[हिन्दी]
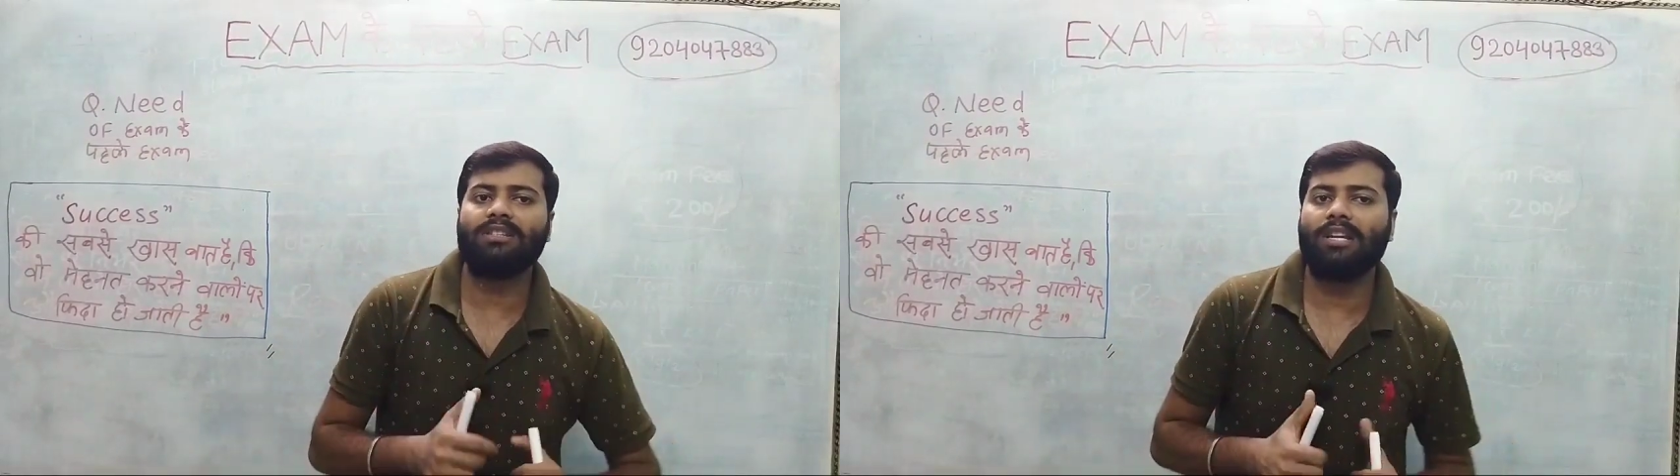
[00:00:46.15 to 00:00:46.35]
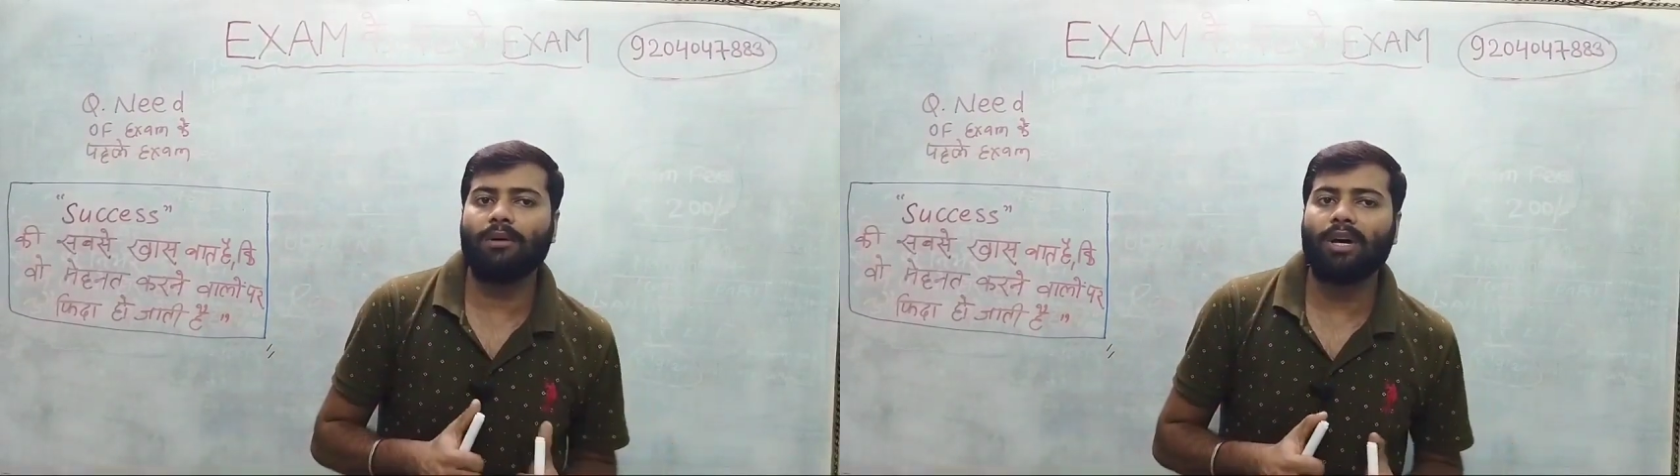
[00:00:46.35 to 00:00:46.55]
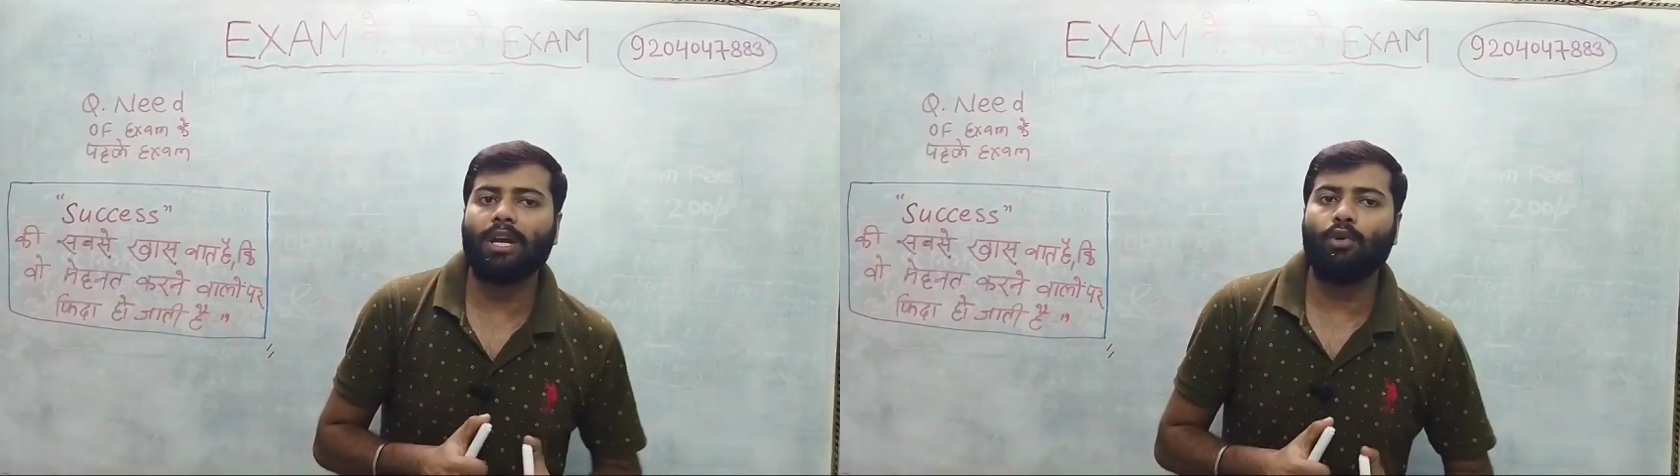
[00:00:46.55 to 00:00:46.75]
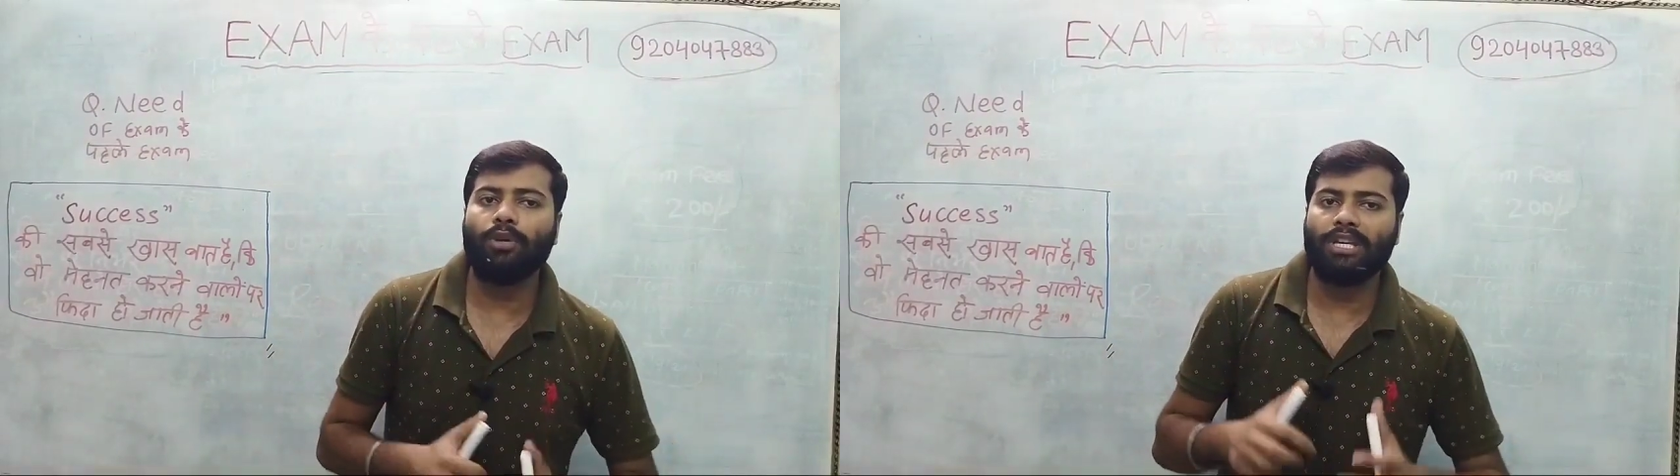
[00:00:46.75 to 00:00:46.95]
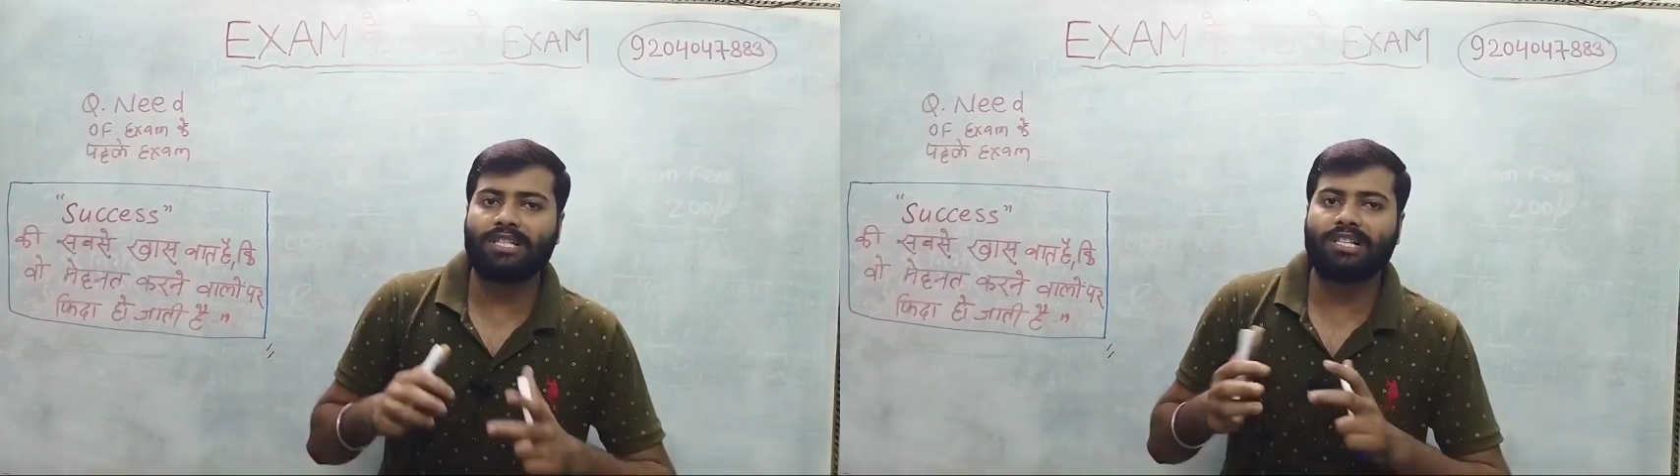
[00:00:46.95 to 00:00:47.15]
देने वाला हूं
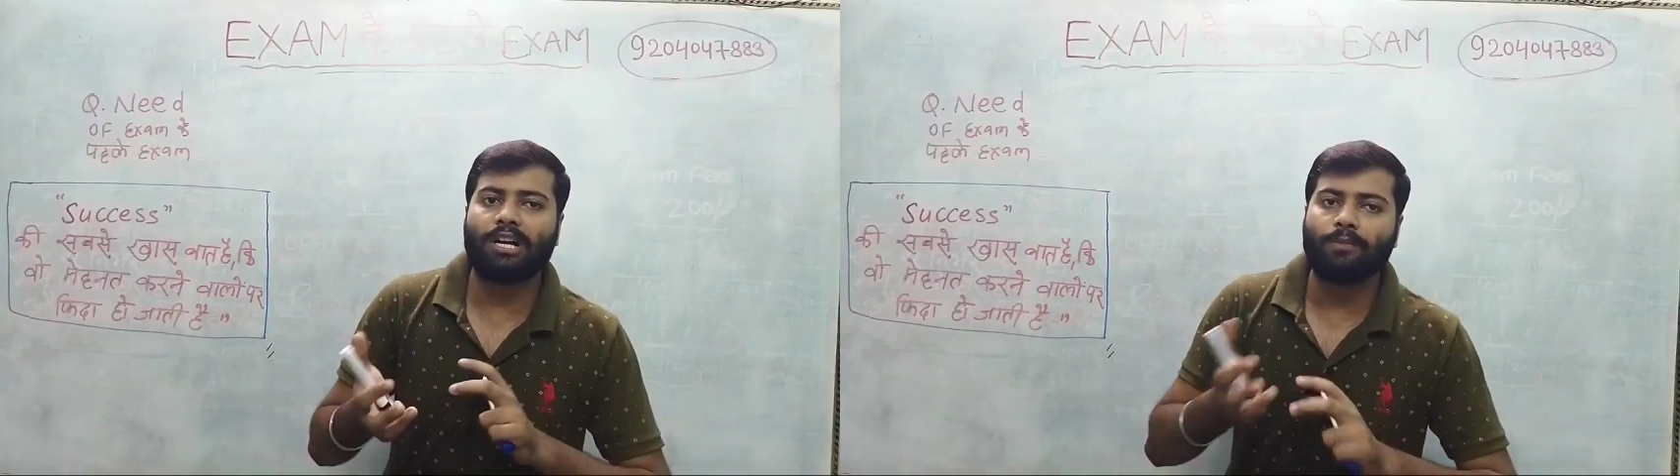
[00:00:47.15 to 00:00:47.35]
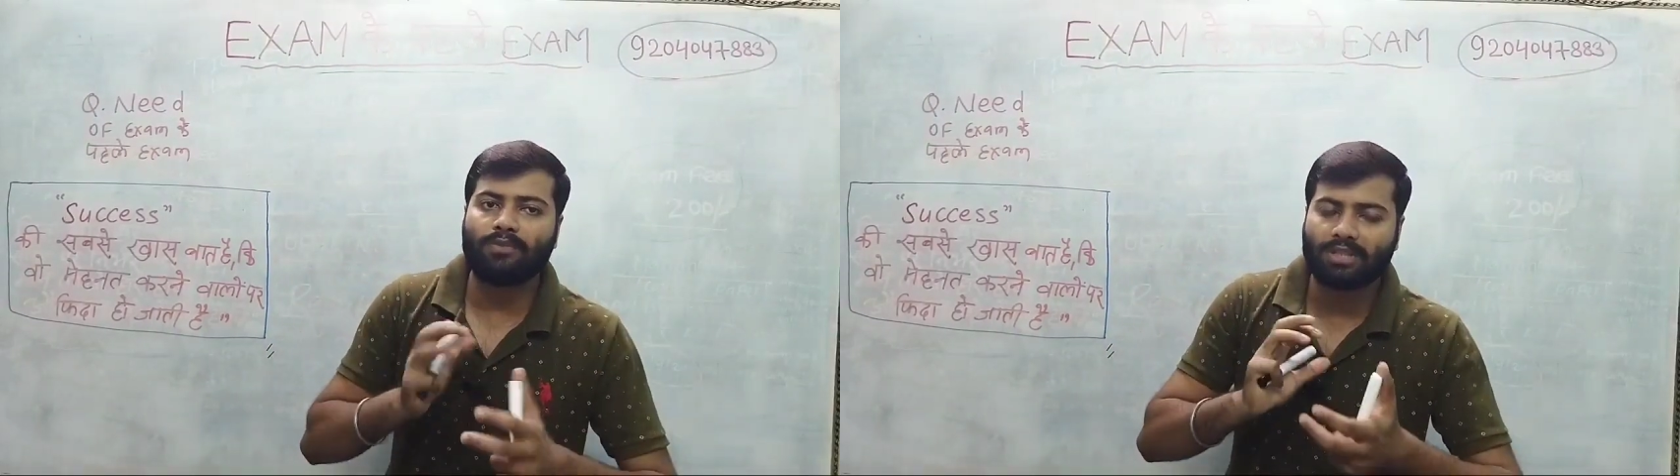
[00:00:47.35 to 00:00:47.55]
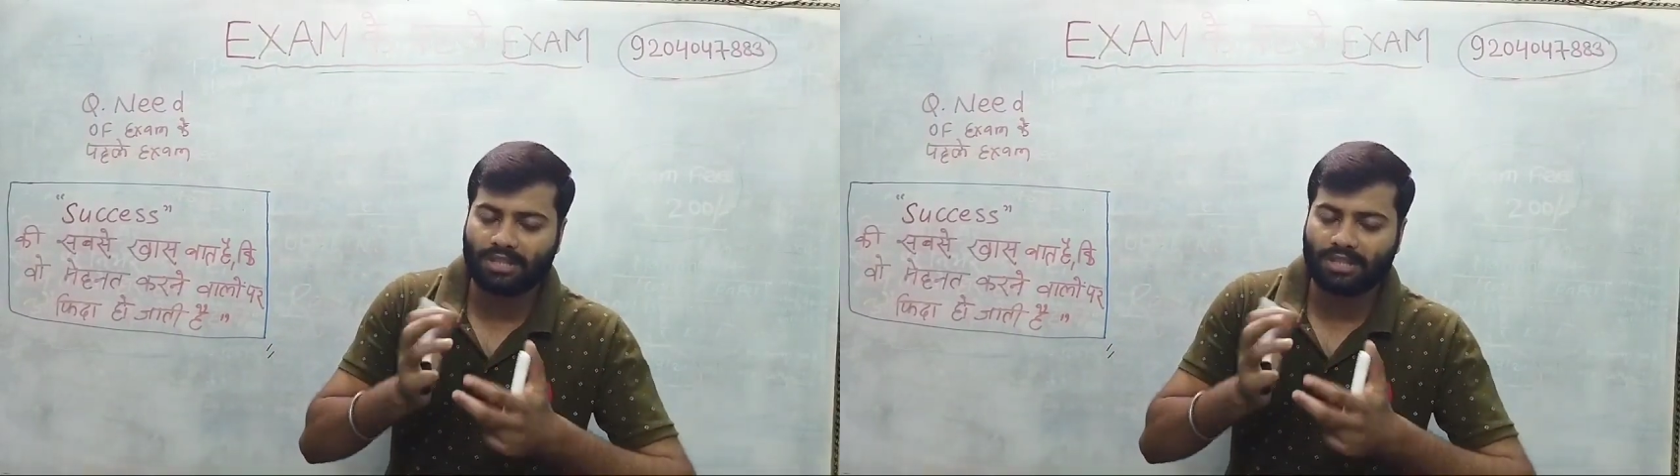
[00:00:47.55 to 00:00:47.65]
एग्जाम